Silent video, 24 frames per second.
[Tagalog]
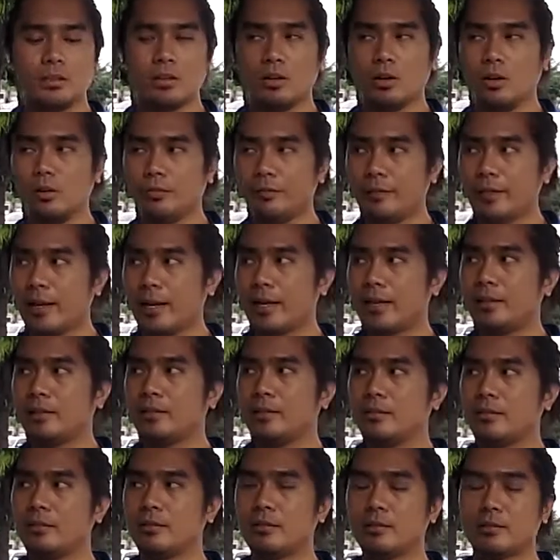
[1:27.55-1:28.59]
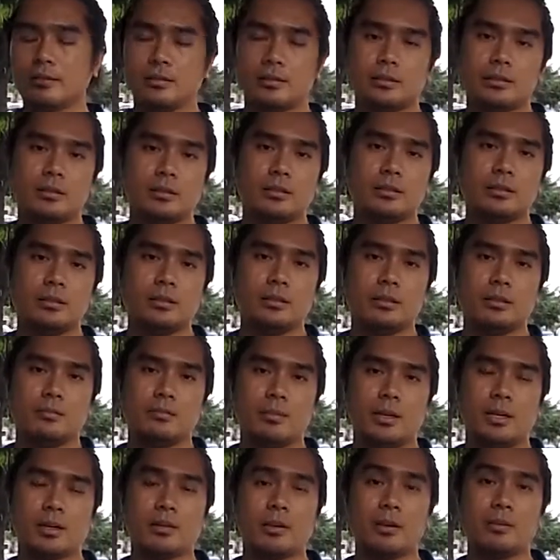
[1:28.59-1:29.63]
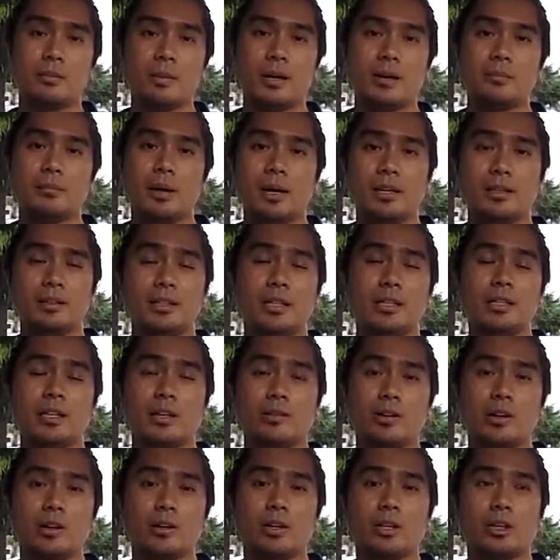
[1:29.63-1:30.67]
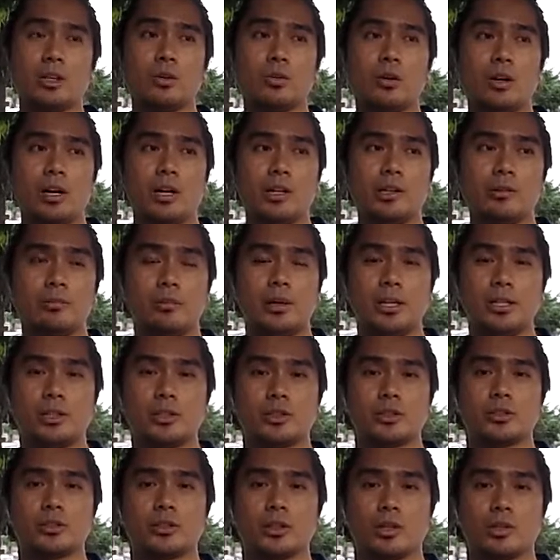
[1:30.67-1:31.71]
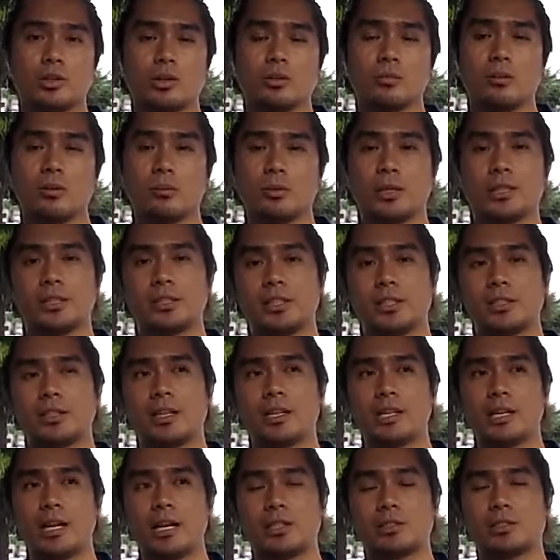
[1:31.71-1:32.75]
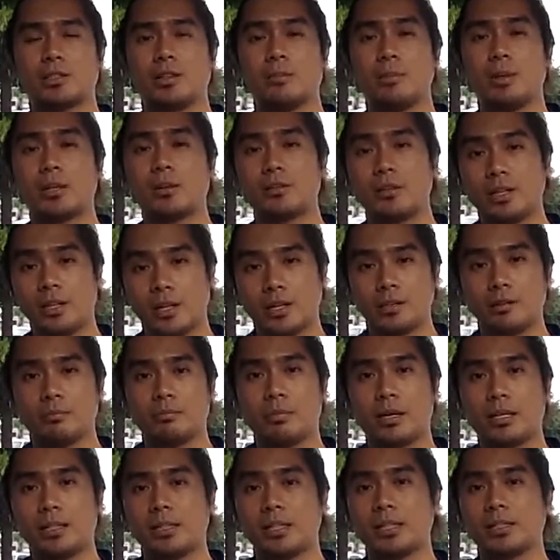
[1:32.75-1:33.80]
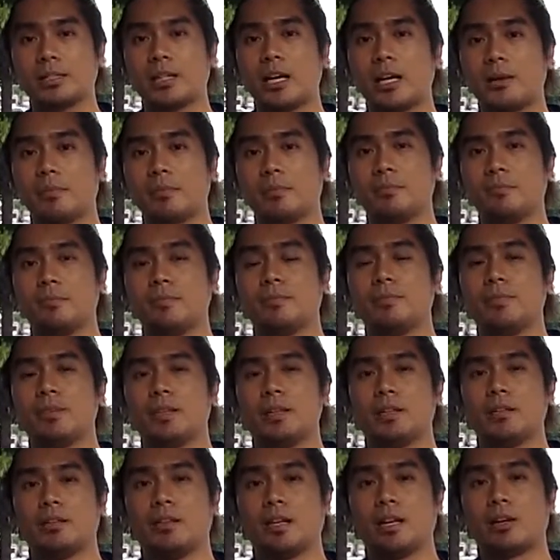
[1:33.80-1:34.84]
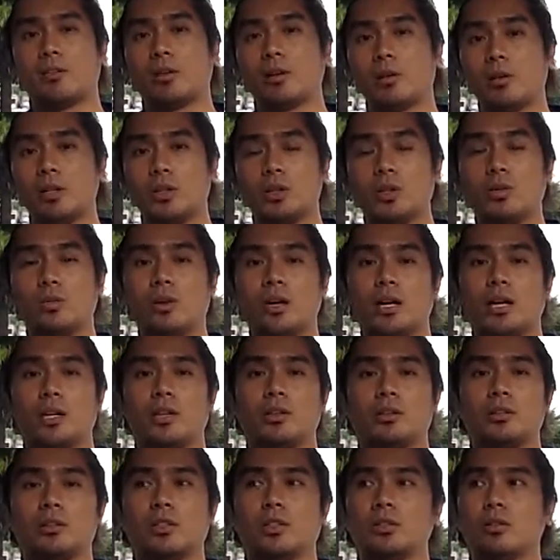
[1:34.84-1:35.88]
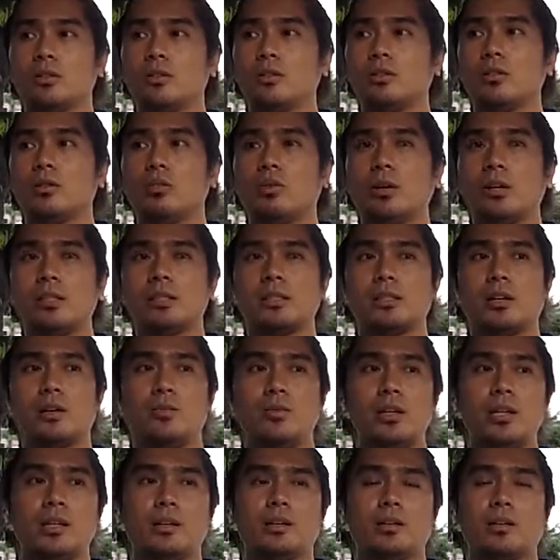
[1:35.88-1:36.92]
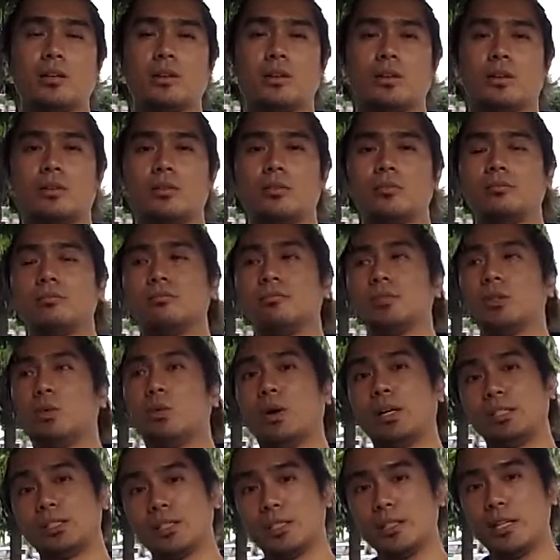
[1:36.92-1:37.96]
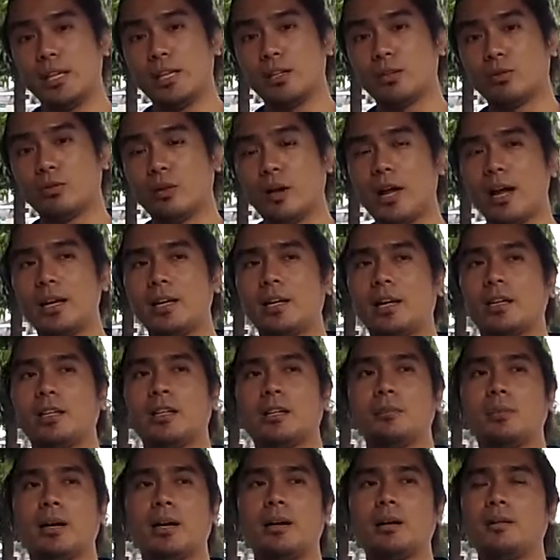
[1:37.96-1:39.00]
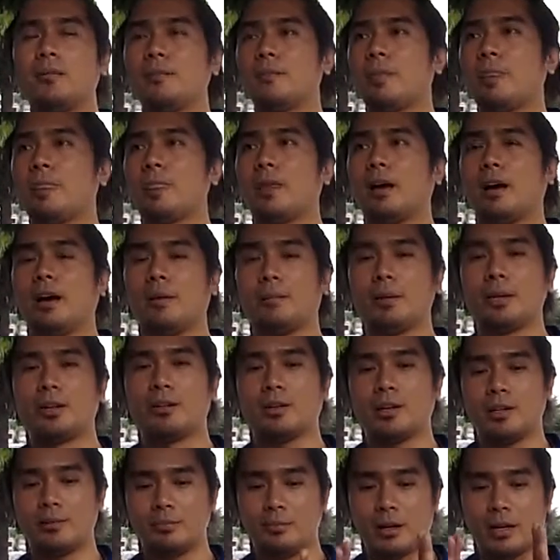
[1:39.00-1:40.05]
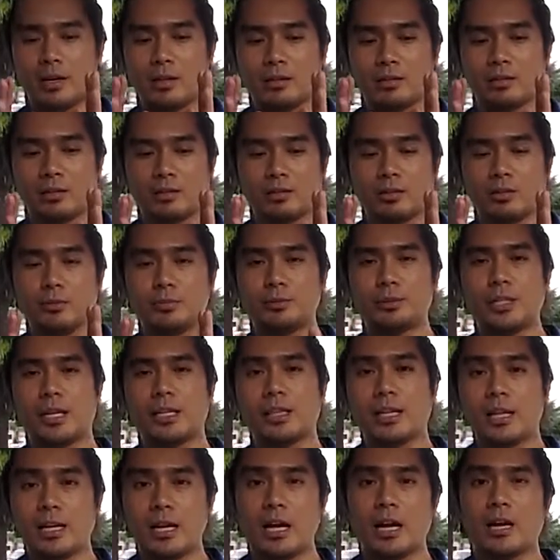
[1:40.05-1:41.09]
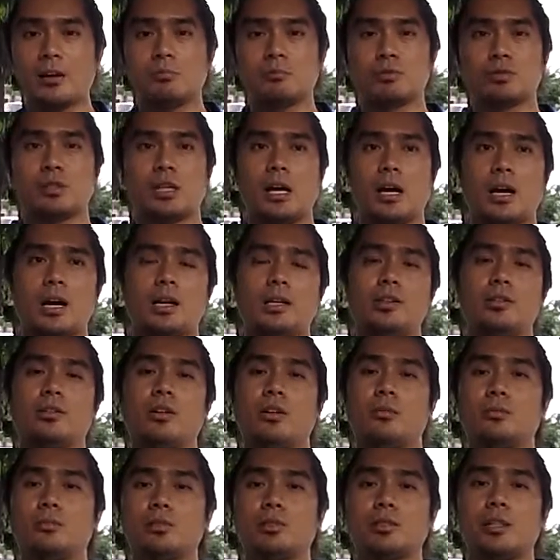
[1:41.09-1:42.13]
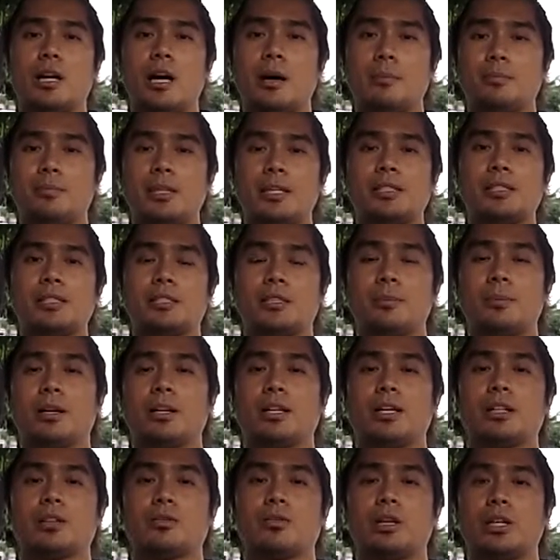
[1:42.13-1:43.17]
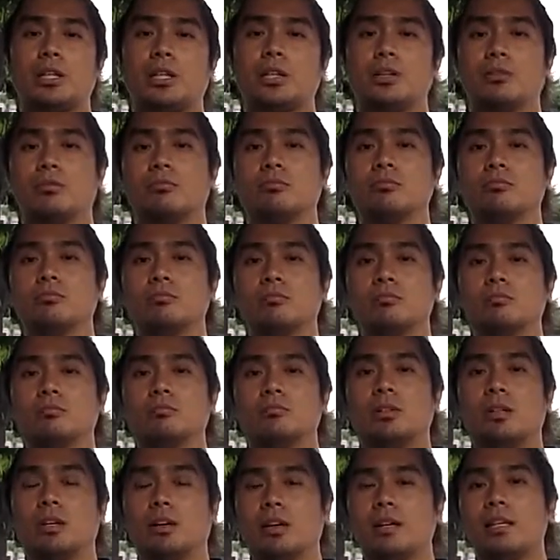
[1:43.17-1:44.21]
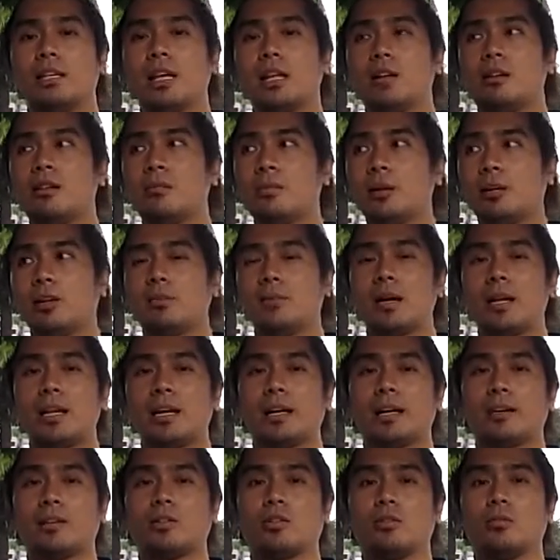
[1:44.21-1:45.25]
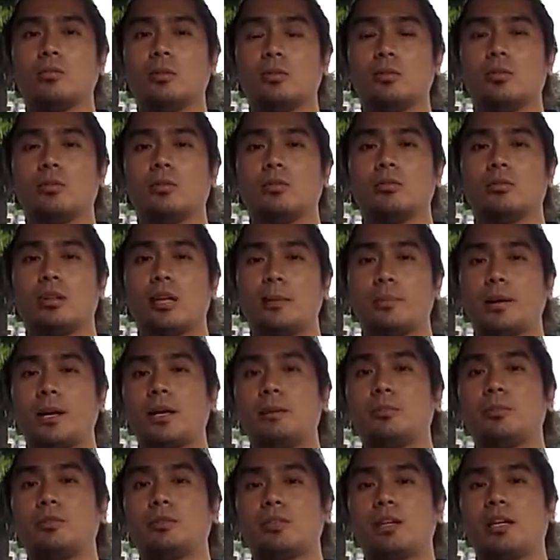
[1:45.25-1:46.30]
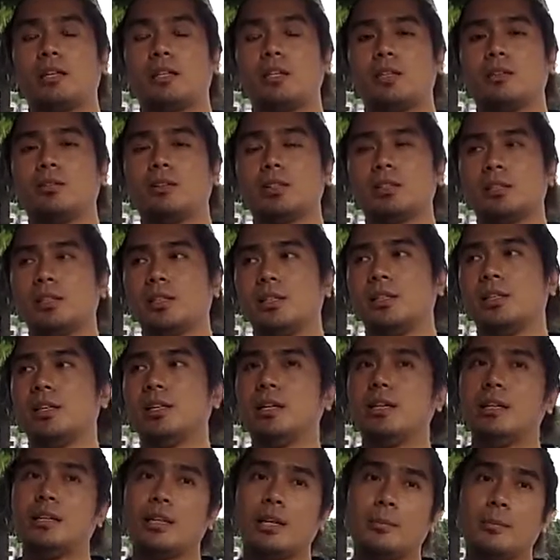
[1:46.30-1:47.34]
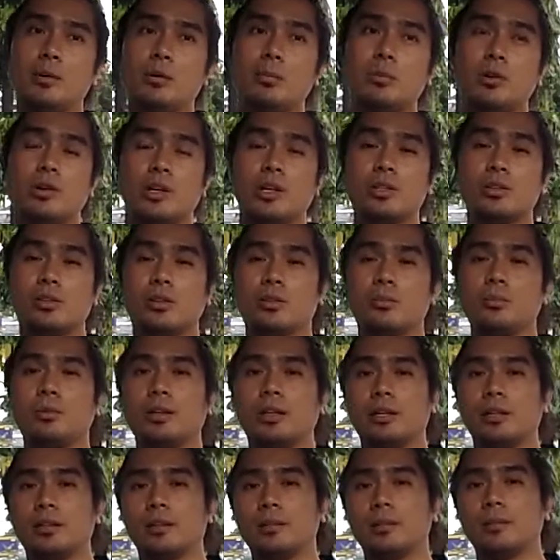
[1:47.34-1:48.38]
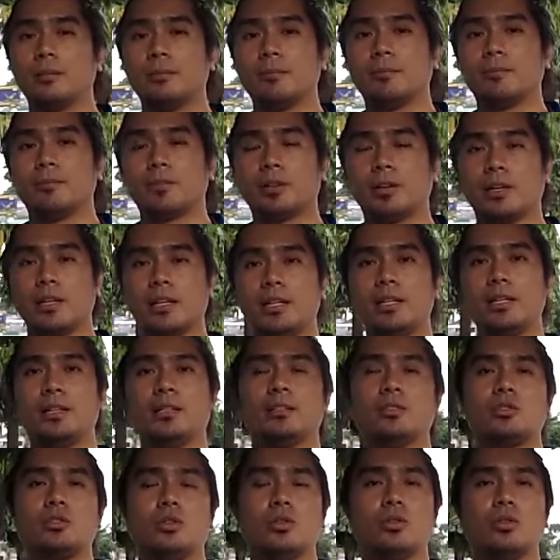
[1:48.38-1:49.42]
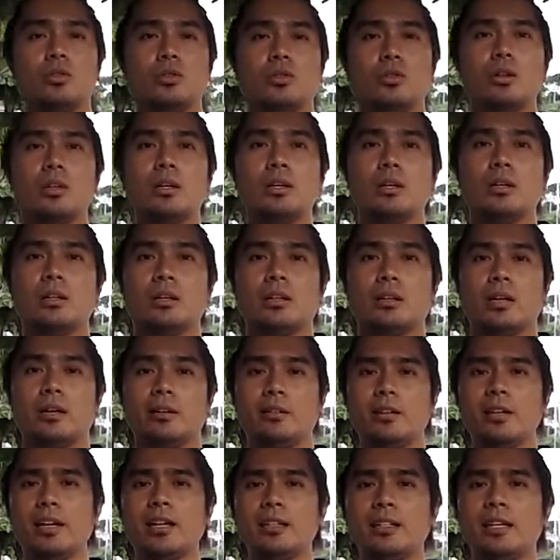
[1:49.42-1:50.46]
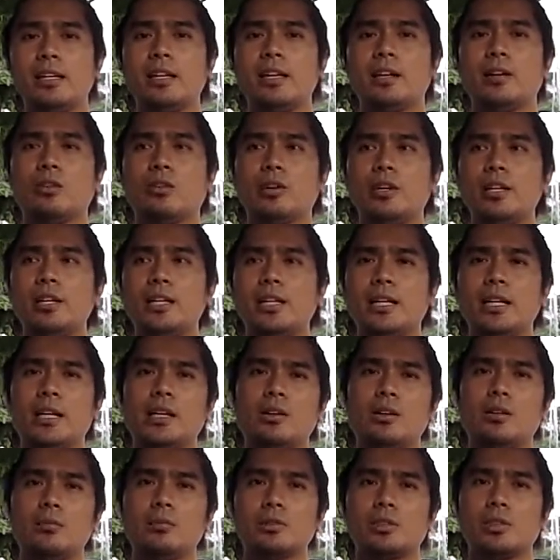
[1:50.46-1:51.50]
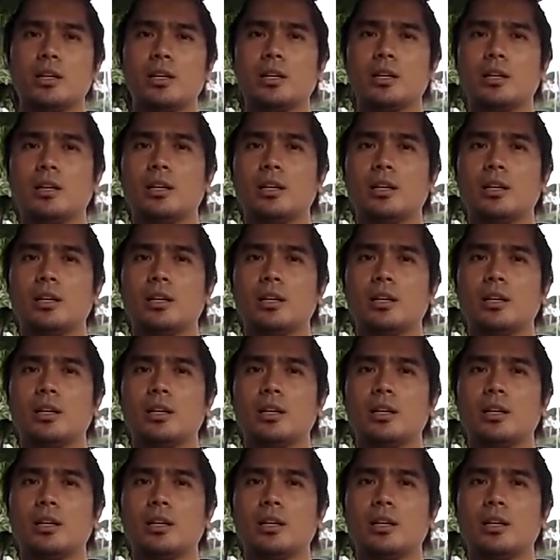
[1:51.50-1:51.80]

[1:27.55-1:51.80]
offline, meron kayong mga bonding na nagkikwentuhan kayo, make sure sa grupo mo rin sa international, meron din kayong bonding time na nagkikwentuhan kayo. Siguro once a week or once a day kung kaya, di ba? uh, meron kayong parang group chat, nagkakamustahan kayo ng kamusta updates ng mga network nyo. Okay, lalo na pag lumalaki grupo mo, napaka-importante nun kasi namomonitor mo eh. Okay? So, ganoon lang kadali. Kung anong ginagawa mo sa